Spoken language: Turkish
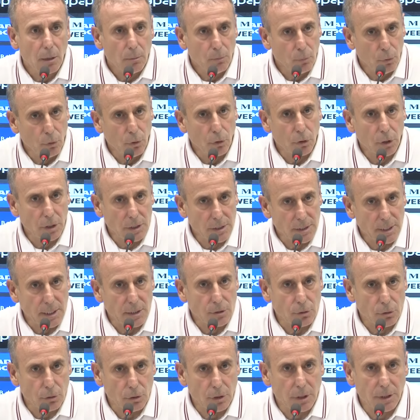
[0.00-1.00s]
Bu
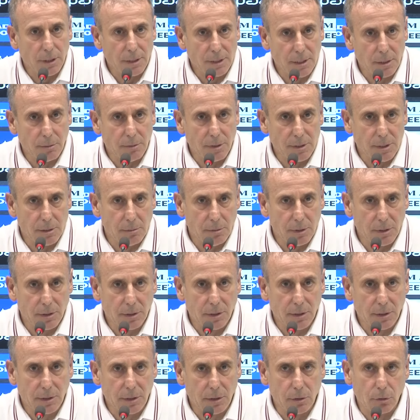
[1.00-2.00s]
organizasyonlarda zaman zaman
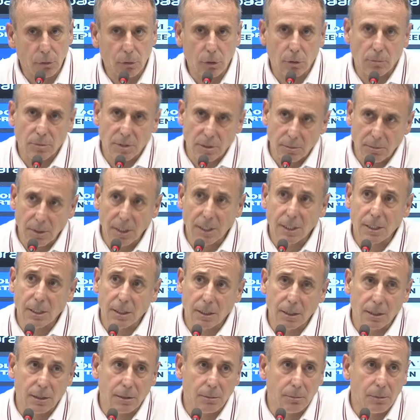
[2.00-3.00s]
tıkanık oluyor. Bizim ilk
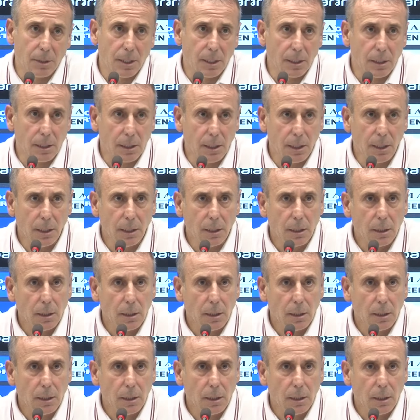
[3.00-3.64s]
yarı itibariyle